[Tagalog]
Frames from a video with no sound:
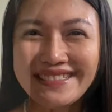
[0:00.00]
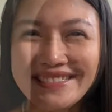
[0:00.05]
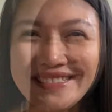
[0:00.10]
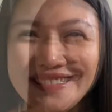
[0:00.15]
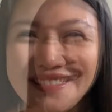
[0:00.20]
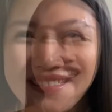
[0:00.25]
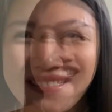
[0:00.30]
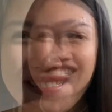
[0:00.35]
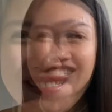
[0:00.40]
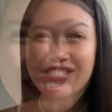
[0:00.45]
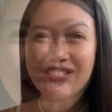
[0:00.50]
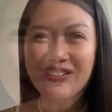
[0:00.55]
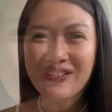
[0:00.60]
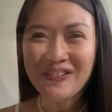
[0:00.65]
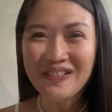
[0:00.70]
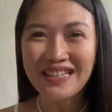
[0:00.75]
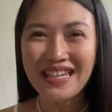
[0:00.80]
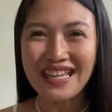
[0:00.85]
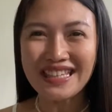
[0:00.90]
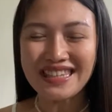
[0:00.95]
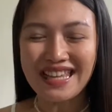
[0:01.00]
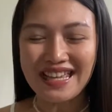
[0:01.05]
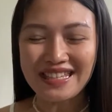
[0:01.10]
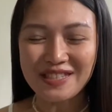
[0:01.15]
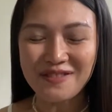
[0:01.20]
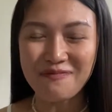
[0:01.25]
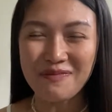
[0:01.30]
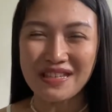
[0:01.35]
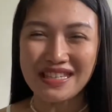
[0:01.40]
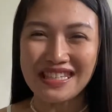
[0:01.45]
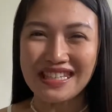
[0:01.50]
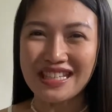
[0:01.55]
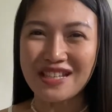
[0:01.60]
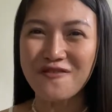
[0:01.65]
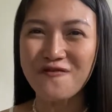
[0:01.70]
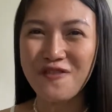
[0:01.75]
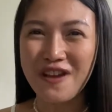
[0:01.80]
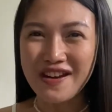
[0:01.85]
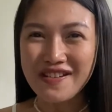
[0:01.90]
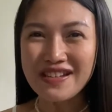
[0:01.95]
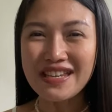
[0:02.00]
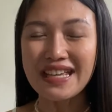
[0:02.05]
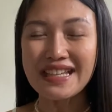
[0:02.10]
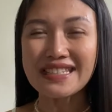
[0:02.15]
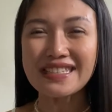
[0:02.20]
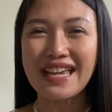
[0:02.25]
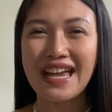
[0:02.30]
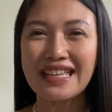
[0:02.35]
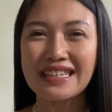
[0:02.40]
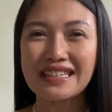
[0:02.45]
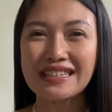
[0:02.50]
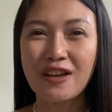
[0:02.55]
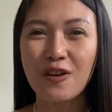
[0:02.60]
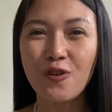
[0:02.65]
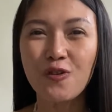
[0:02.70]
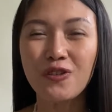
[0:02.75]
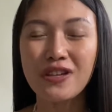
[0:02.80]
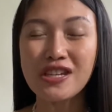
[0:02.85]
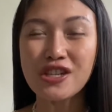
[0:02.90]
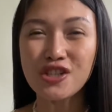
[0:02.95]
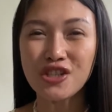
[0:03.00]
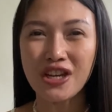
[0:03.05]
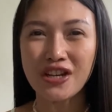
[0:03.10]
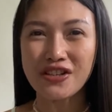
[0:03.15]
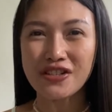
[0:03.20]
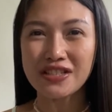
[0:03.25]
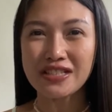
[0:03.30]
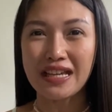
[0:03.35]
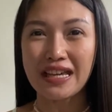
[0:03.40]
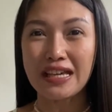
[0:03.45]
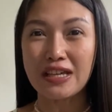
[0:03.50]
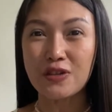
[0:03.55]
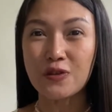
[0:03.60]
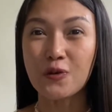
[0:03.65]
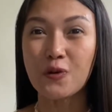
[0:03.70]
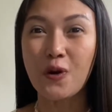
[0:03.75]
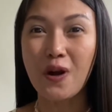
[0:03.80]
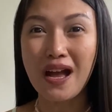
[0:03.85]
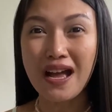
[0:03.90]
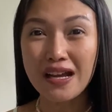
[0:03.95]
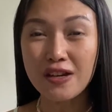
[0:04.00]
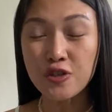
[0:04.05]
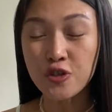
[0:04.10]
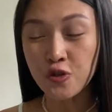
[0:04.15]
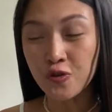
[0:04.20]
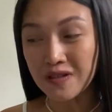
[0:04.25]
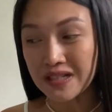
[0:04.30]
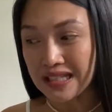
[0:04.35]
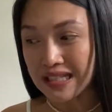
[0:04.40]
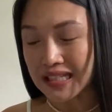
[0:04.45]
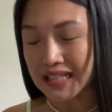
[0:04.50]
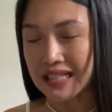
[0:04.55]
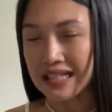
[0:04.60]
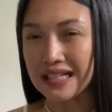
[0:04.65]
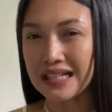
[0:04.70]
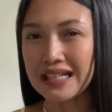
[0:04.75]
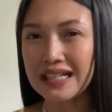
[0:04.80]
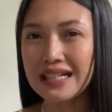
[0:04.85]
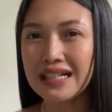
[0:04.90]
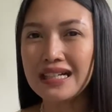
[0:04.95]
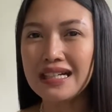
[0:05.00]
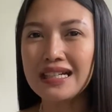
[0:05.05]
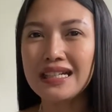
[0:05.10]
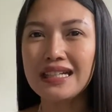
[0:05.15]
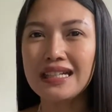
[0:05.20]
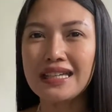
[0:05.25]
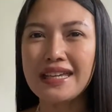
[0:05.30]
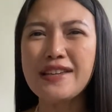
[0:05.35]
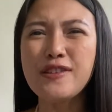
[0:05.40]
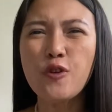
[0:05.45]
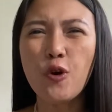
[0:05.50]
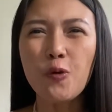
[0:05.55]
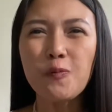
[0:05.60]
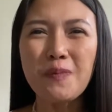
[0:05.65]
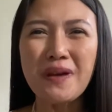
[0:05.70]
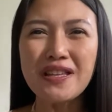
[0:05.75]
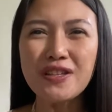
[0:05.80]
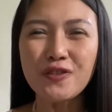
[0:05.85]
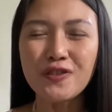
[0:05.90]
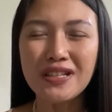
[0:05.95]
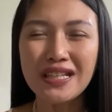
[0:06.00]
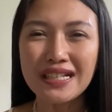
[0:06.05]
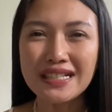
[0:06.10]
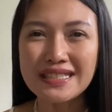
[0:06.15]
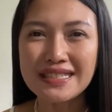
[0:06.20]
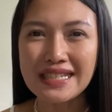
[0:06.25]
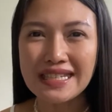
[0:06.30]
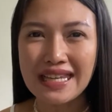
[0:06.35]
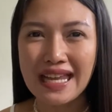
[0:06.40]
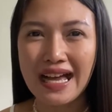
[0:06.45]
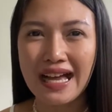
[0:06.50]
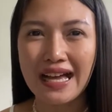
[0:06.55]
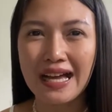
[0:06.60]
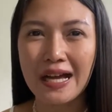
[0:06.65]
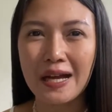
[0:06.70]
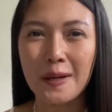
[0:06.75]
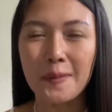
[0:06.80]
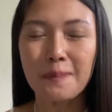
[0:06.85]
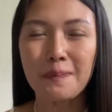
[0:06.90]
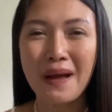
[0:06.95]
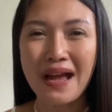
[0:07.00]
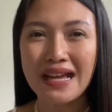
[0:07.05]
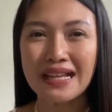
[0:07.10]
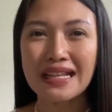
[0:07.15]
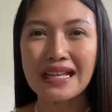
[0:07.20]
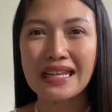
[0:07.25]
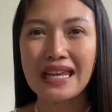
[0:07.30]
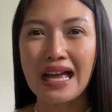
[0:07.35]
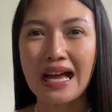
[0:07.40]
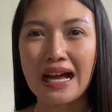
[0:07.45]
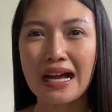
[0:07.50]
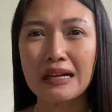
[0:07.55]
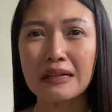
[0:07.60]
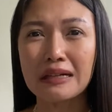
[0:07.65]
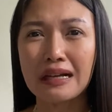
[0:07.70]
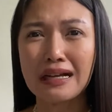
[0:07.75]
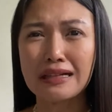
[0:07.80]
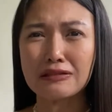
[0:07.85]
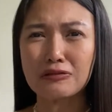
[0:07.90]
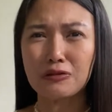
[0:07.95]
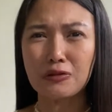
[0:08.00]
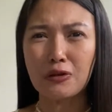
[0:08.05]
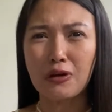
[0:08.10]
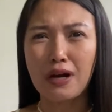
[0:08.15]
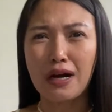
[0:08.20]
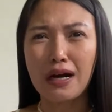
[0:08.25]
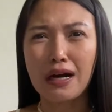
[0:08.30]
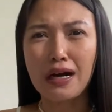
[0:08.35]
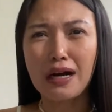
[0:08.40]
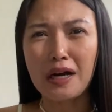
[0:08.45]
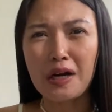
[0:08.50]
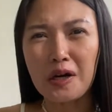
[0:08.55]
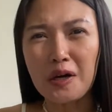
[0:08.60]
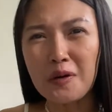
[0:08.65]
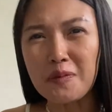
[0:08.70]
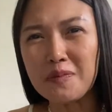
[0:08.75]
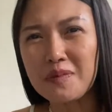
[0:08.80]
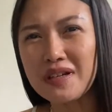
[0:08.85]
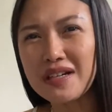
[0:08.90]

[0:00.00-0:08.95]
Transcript: And so, let us begin. Very excited akong i-share sa inyo. Actually, inopen ko lang sila para lang, ano, um,